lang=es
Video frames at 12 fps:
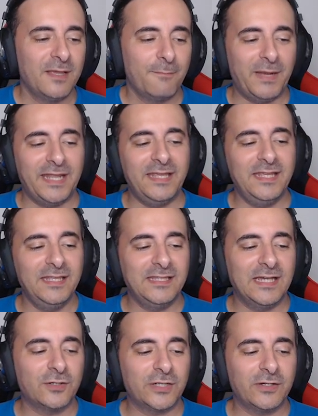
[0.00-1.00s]
Vale, y
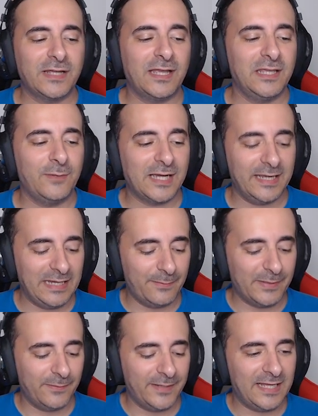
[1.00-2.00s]
ya creo que aquí va a caer la
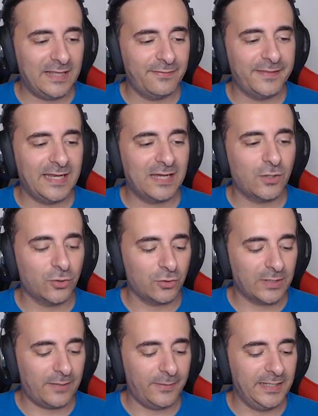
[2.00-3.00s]
primera de las
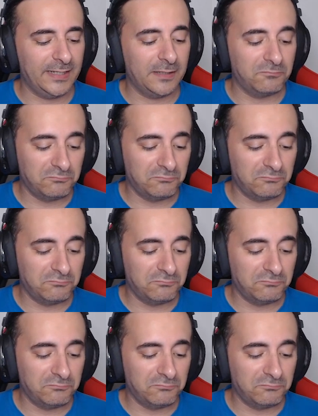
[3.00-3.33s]
coronas, ¿vale?